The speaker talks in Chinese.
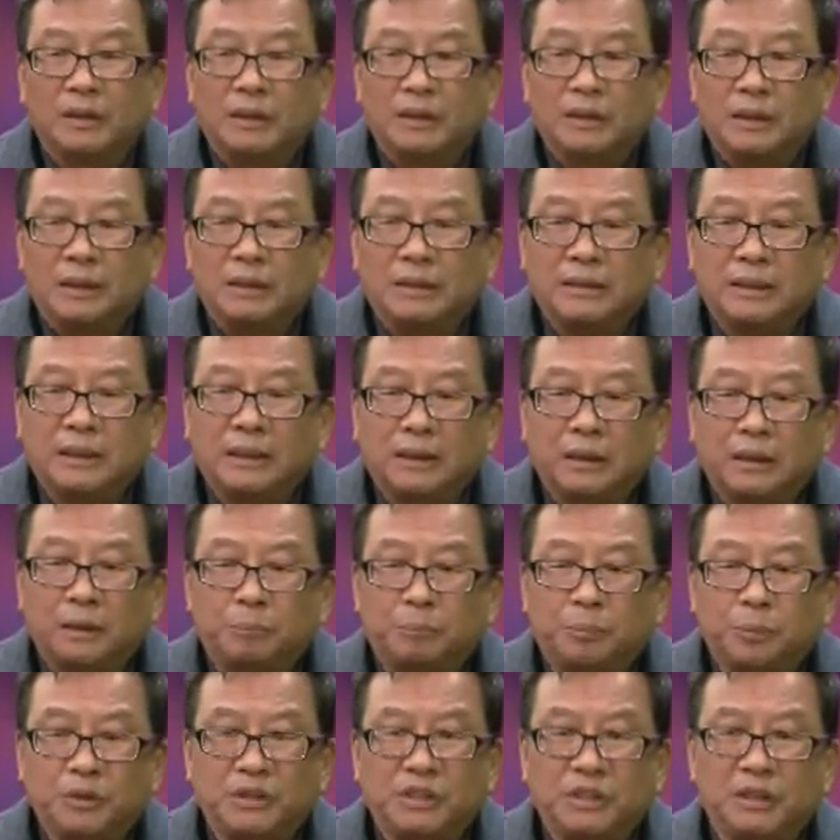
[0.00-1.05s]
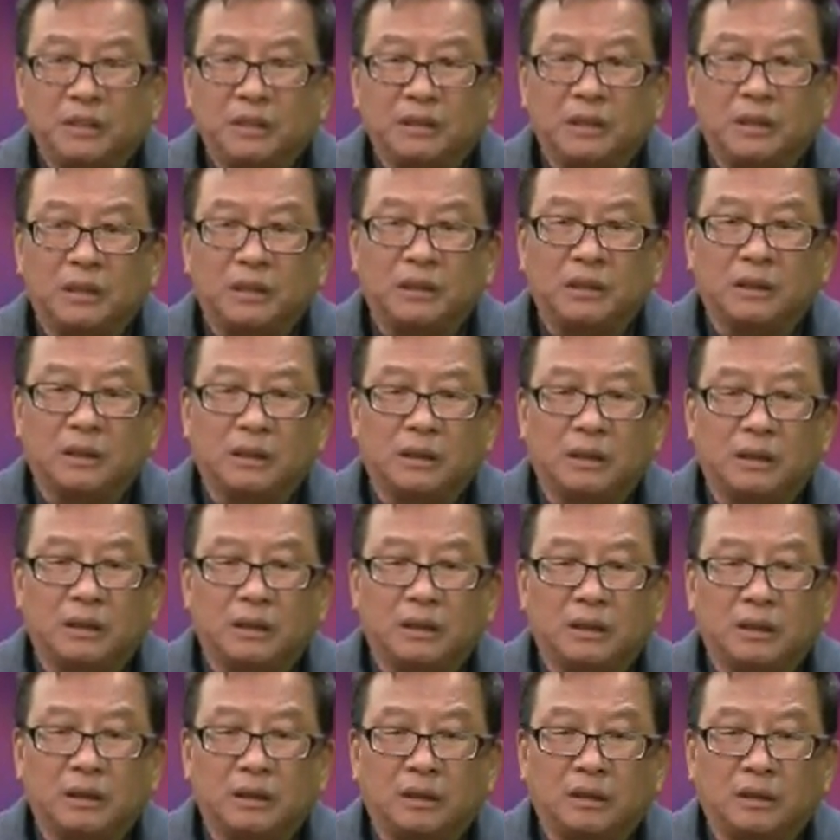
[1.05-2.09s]
那这个不仅仅
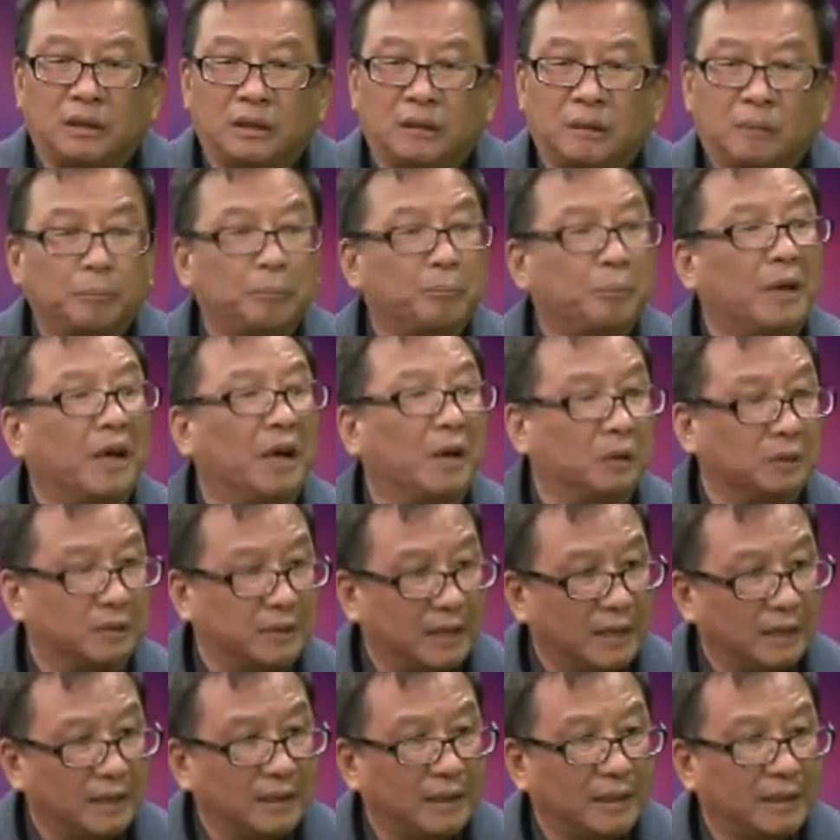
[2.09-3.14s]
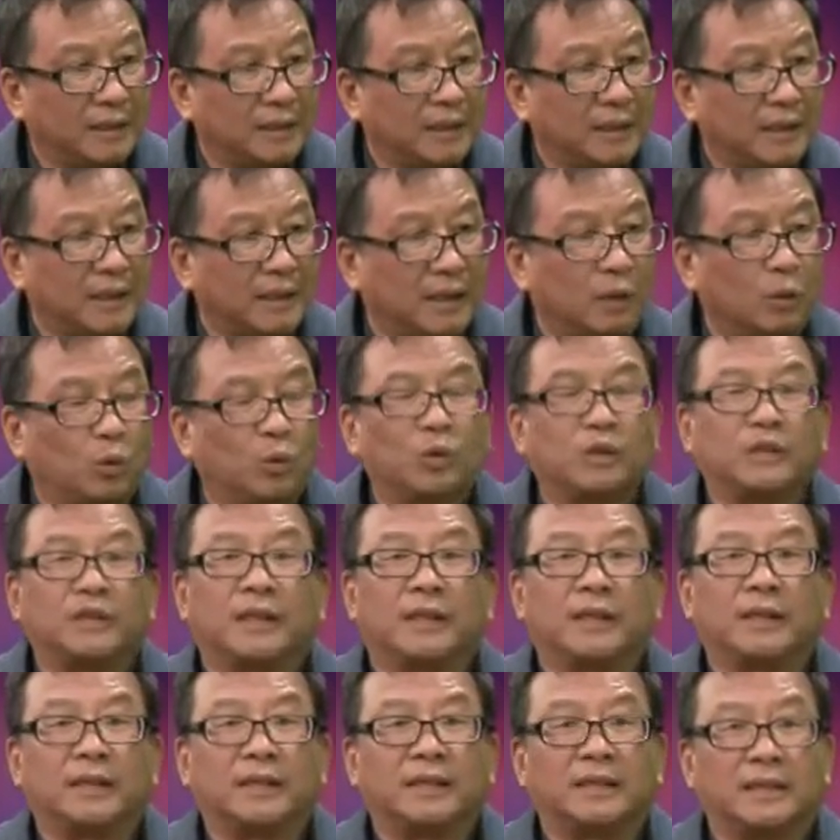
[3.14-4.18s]
是表彰了一些人或者
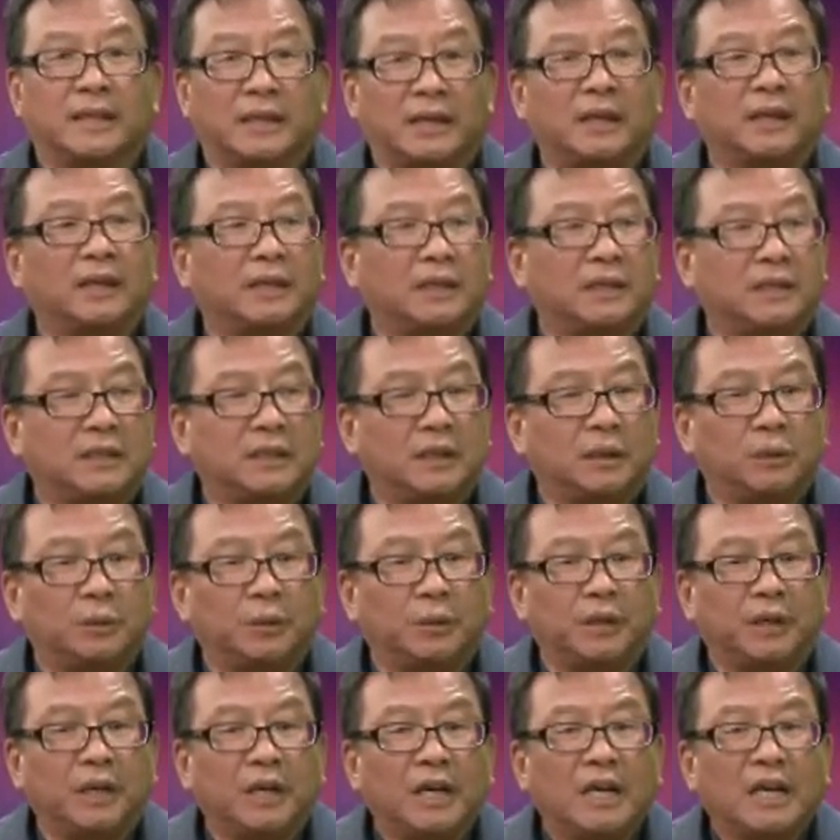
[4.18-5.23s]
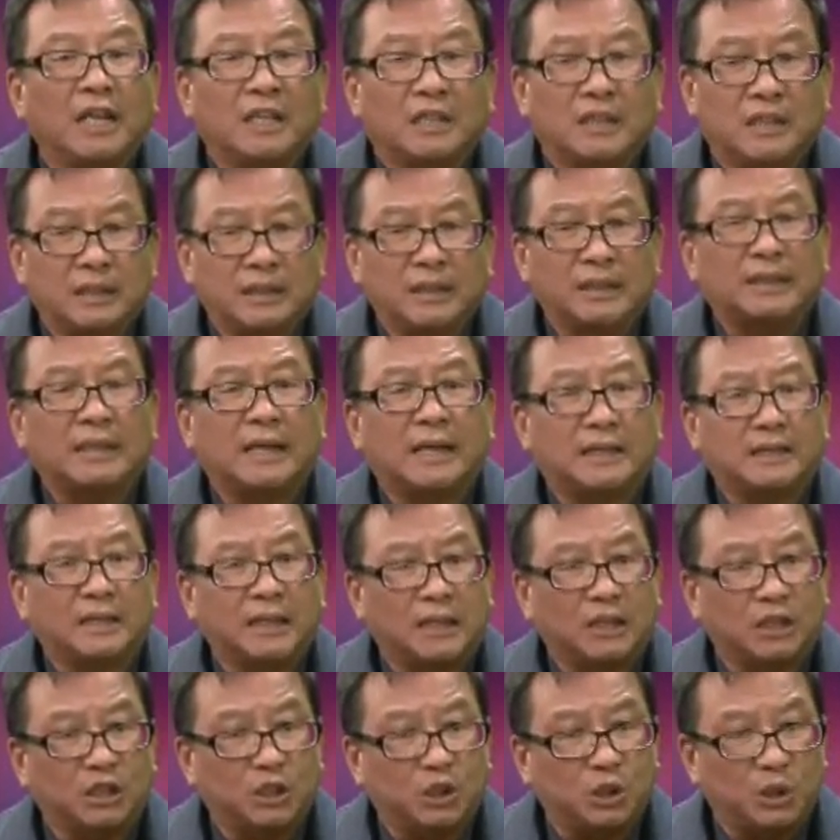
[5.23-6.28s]
给谁了的机会，实际上这
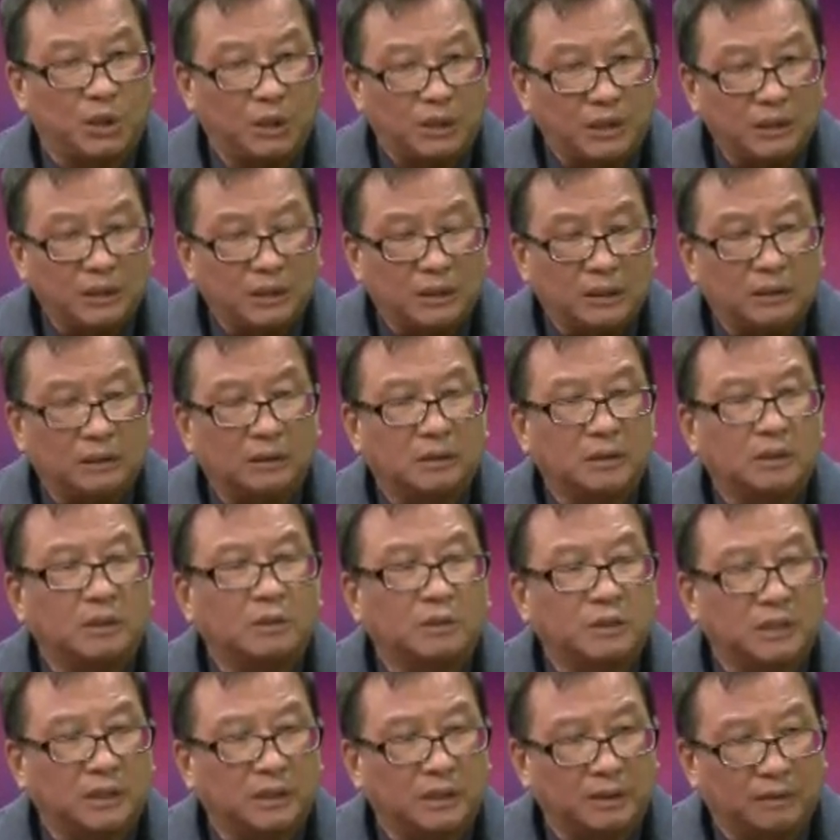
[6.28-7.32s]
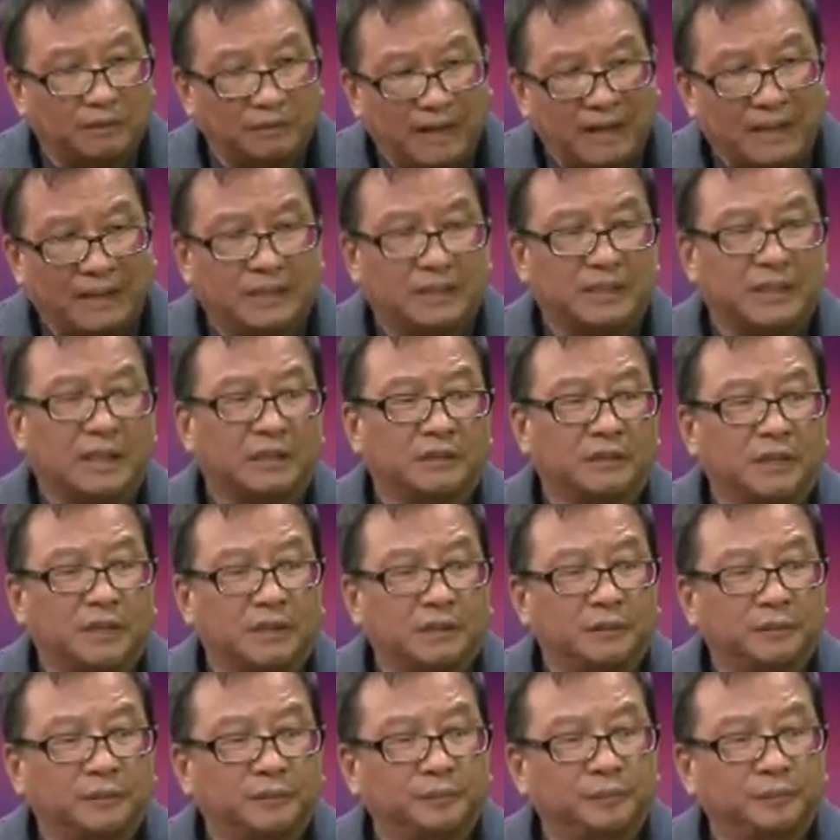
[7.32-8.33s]
个群体就是一个万里长城。